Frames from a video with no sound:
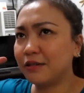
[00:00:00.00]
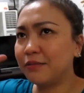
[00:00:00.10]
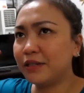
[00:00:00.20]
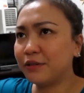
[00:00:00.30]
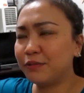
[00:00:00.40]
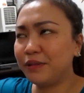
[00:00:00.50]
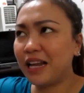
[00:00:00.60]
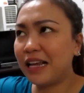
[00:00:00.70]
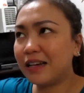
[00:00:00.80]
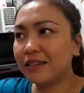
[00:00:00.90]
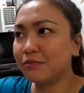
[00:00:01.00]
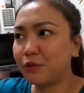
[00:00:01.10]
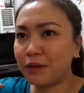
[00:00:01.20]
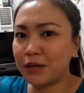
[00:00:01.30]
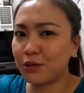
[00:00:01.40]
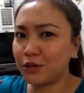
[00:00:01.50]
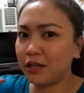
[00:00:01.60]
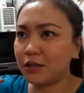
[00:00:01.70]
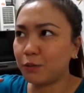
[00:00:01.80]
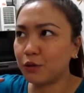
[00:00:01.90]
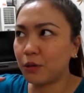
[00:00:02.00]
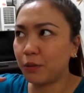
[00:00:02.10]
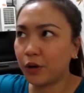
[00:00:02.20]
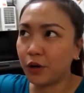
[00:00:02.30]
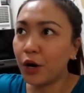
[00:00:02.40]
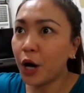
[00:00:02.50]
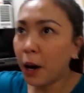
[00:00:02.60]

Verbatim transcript: umano, bigla lang pumasok sa isip ko, sabi ko,